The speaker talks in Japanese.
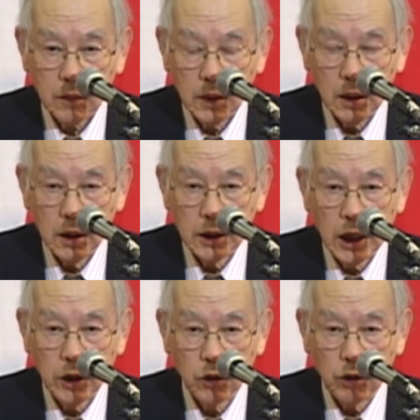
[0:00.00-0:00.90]
酸
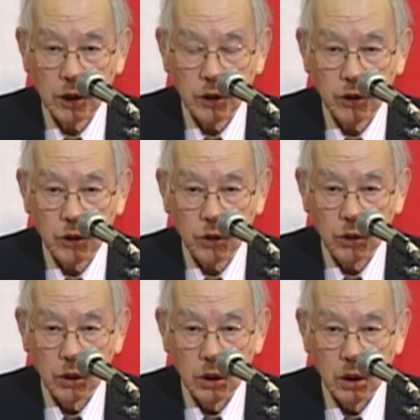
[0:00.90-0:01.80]
素とか水素。
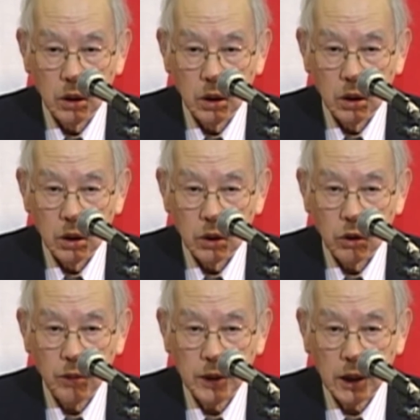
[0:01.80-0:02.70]
そういう
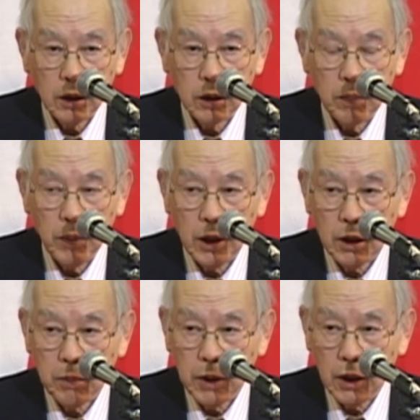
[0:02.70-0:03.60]
問題があって、目に
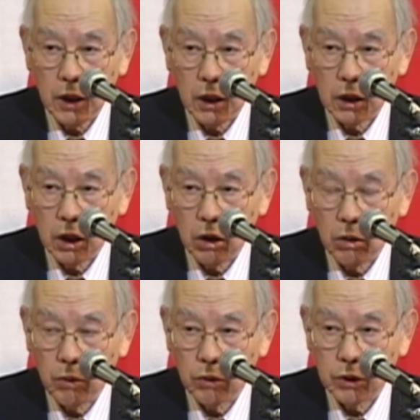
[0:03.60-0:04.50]
見えないけれど
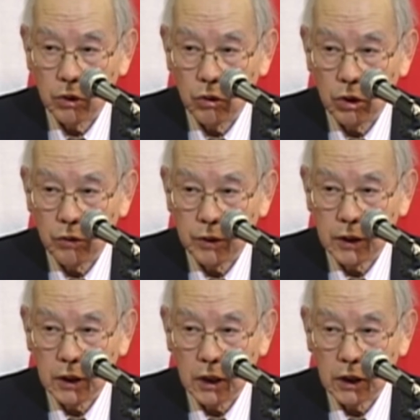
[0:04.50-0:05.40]
も、非常に不思議
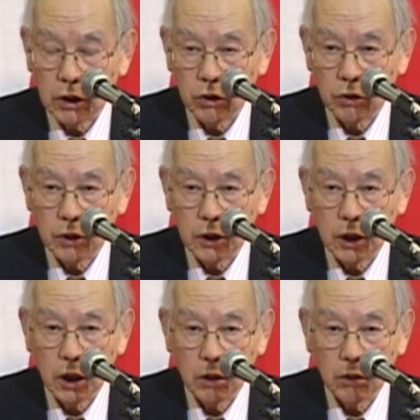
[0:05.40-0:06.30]
な働きを自然がある。